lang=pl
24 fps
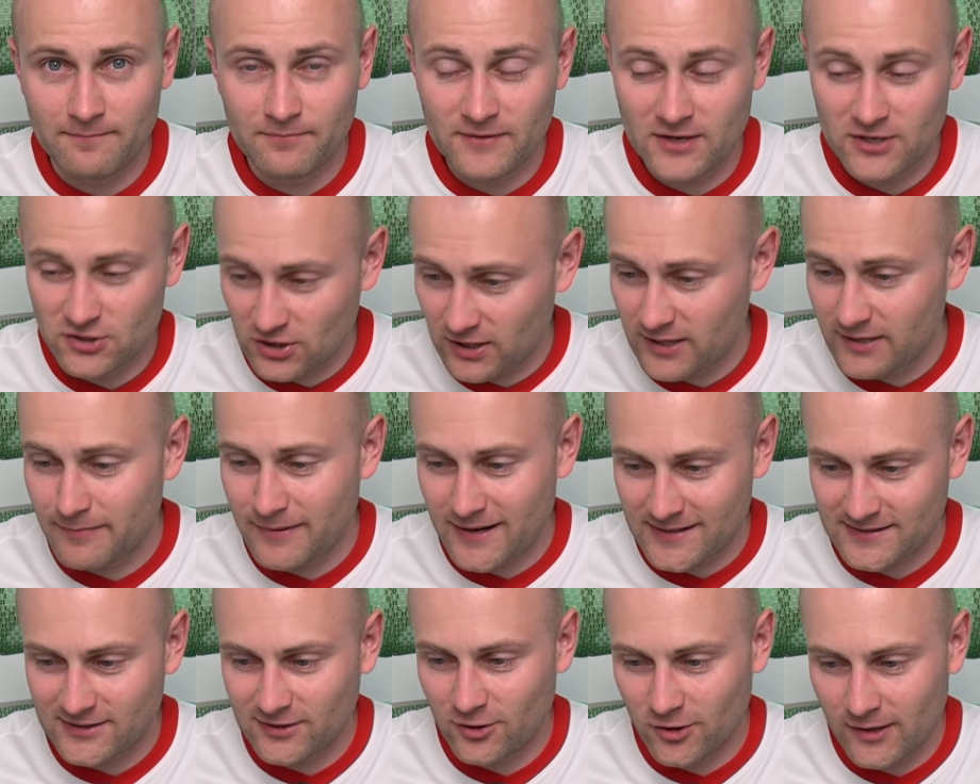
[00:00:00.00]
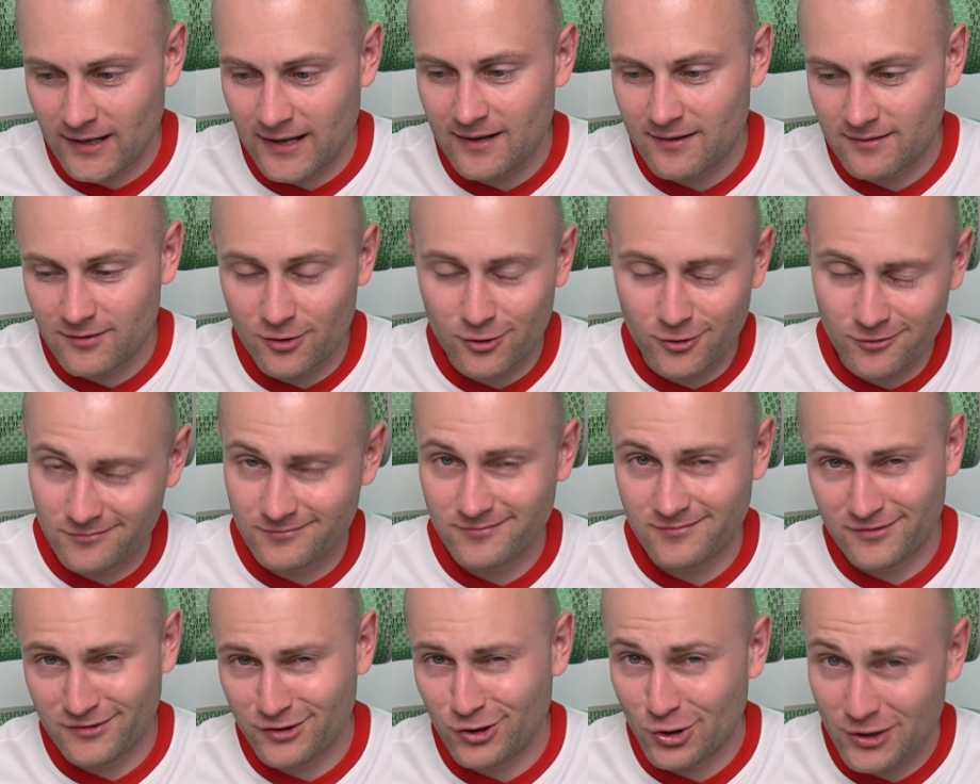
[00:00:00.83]
Jeżeli Barcelona
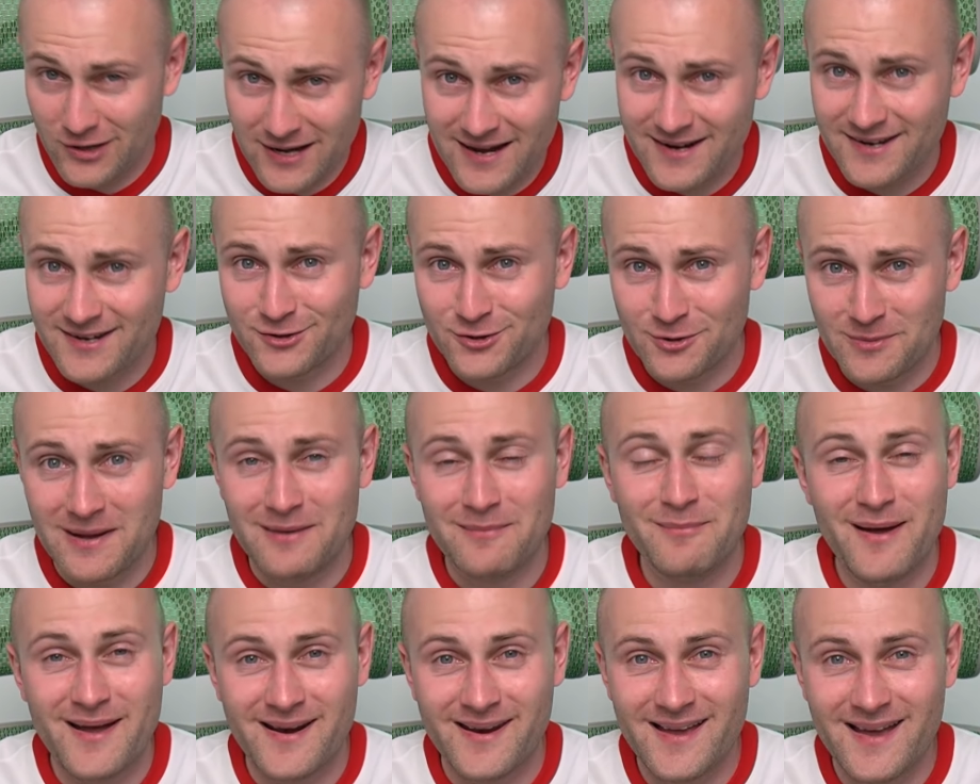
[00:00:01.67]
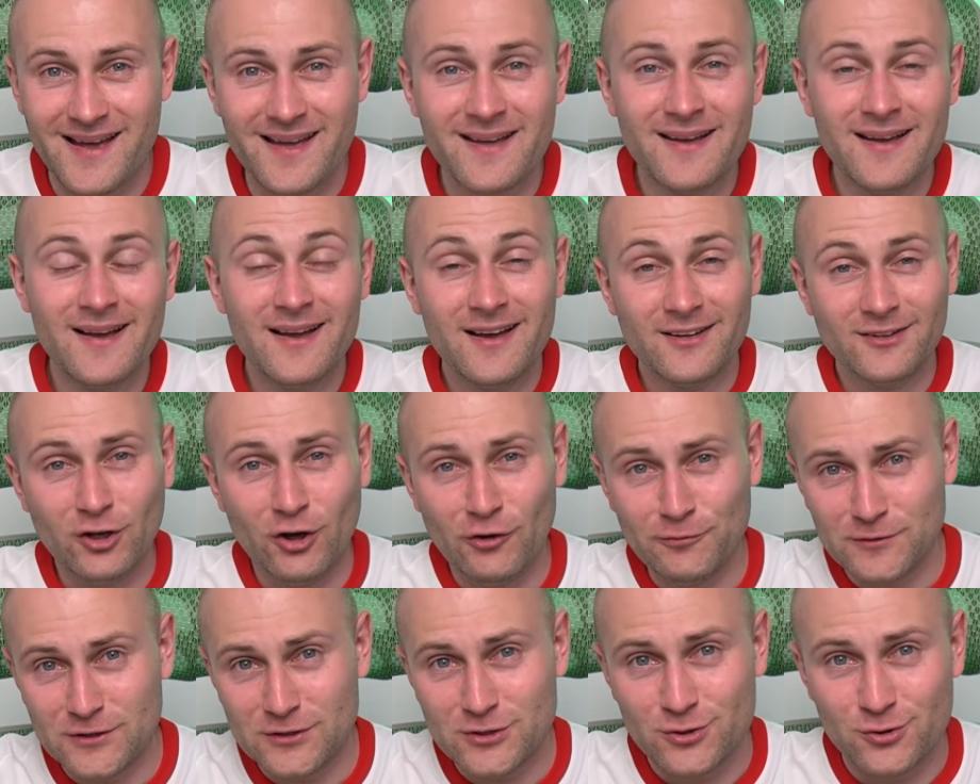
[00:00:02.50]
ogarnie tą Almerię, to
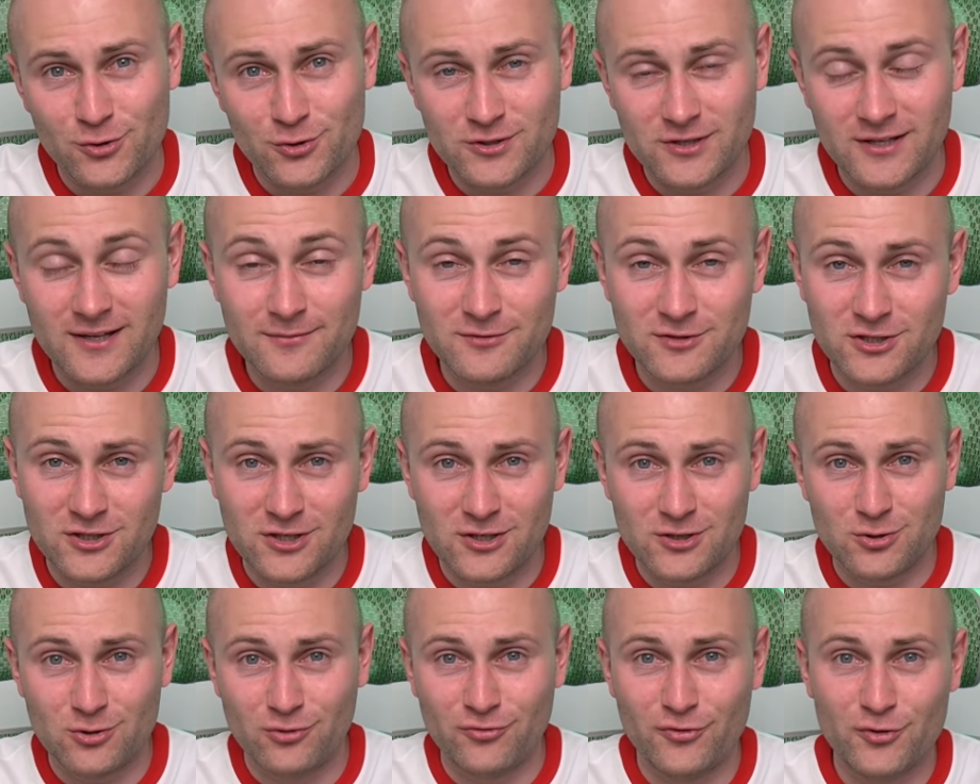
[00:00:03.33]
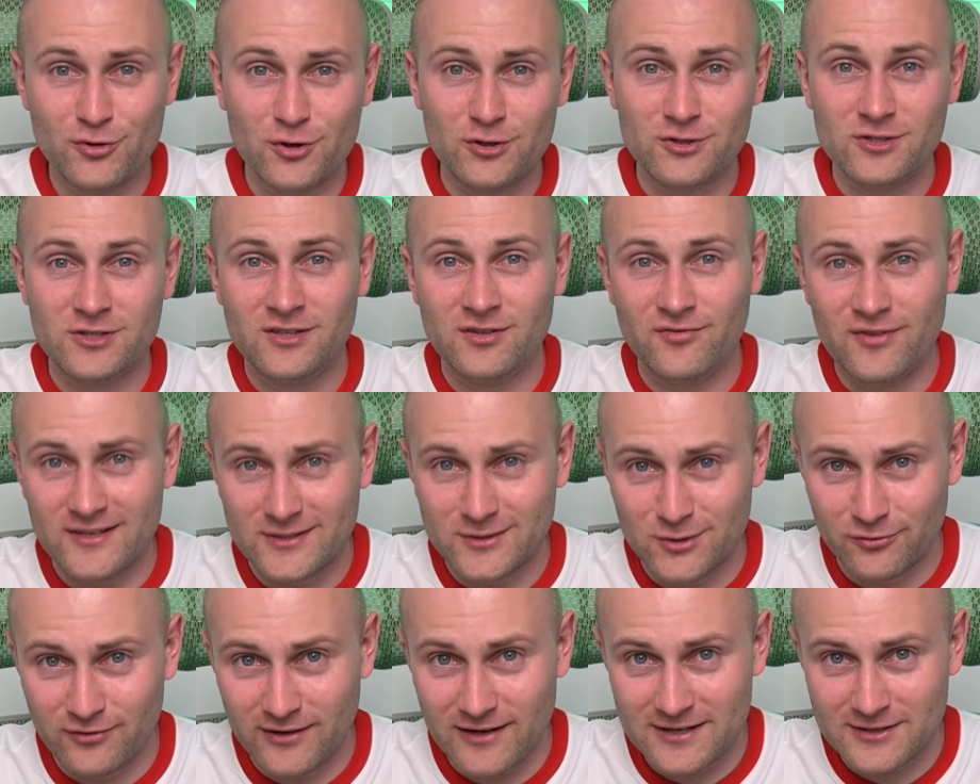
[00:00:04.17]
w przeciągu 72 godzin
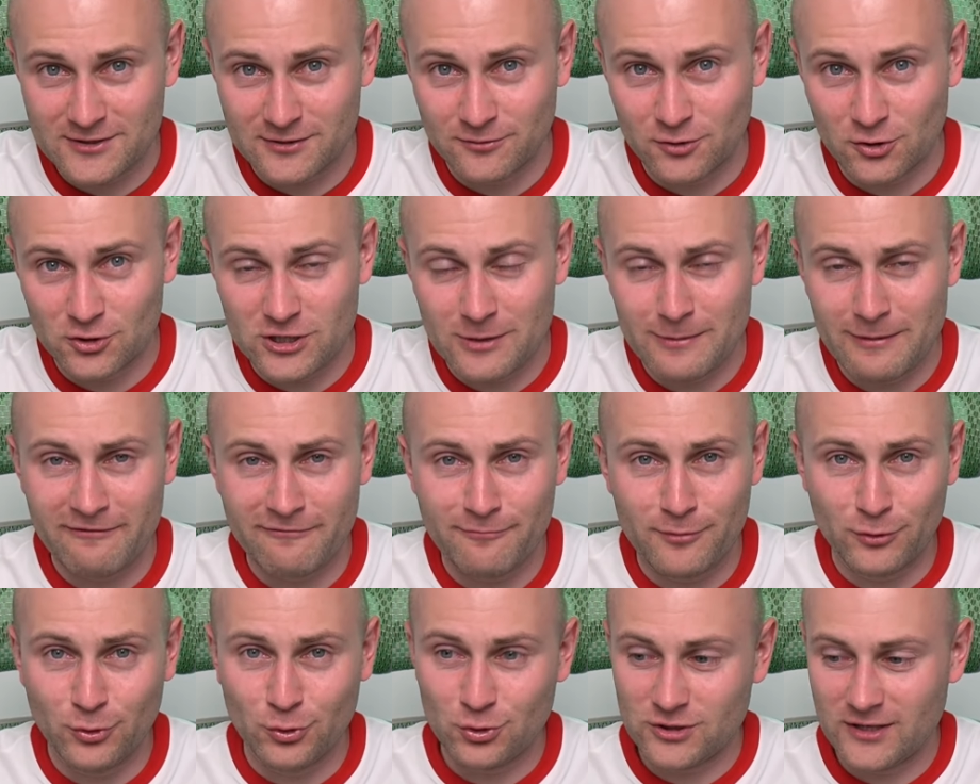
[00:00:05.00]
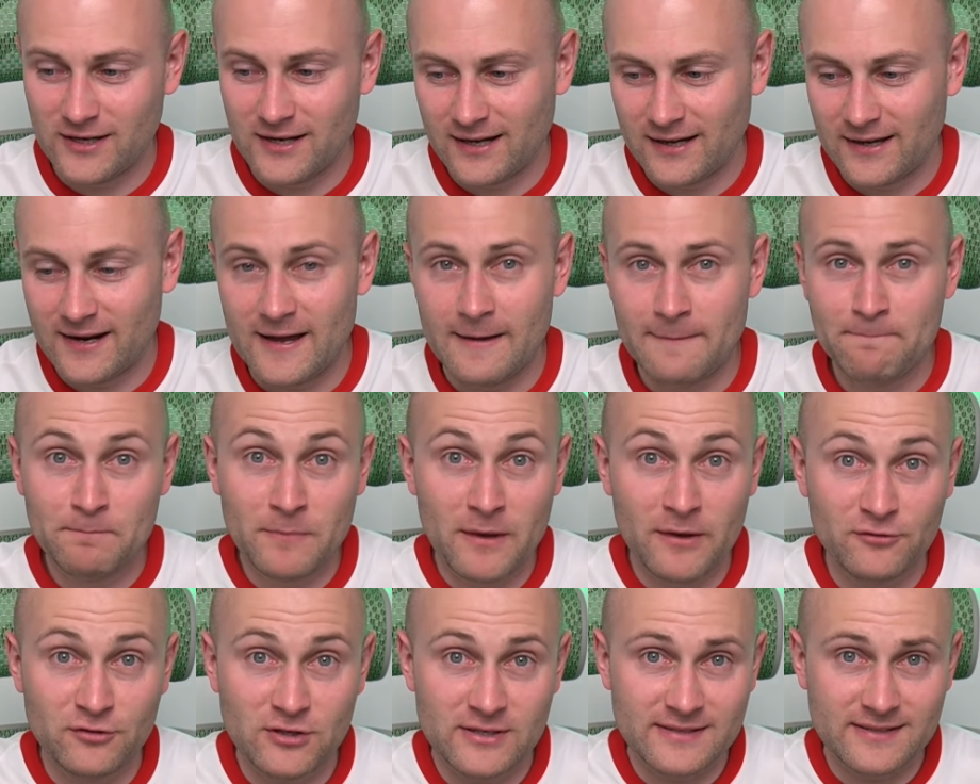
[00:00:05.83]
200 wylecą do Ciebie w bonusie na grę.
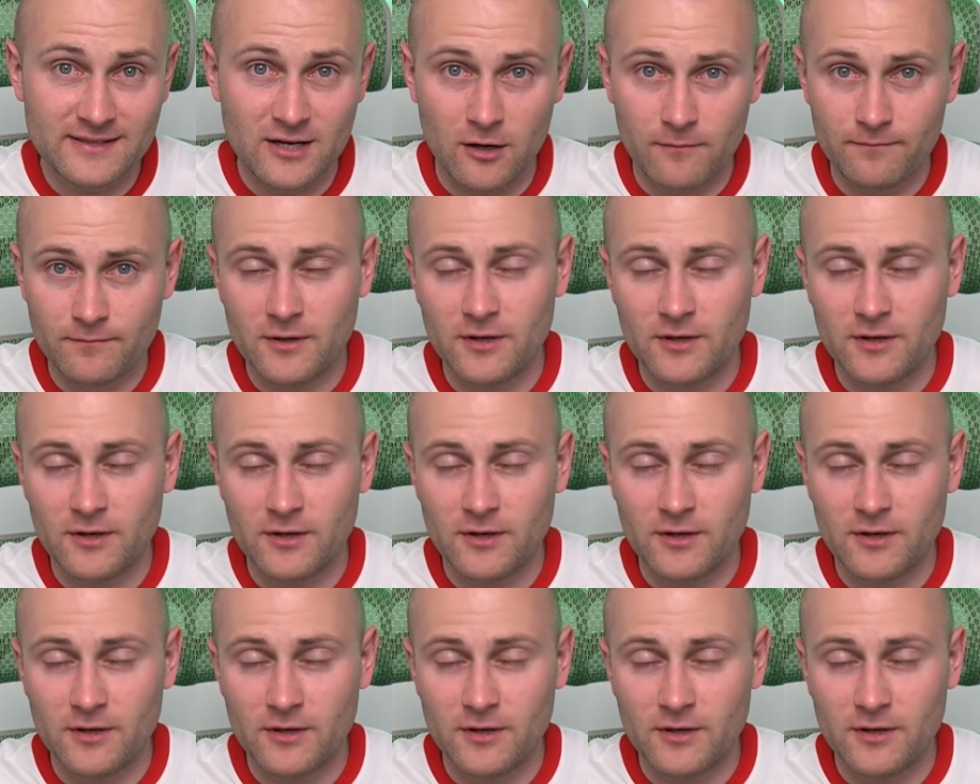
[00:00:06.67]
Wszystko.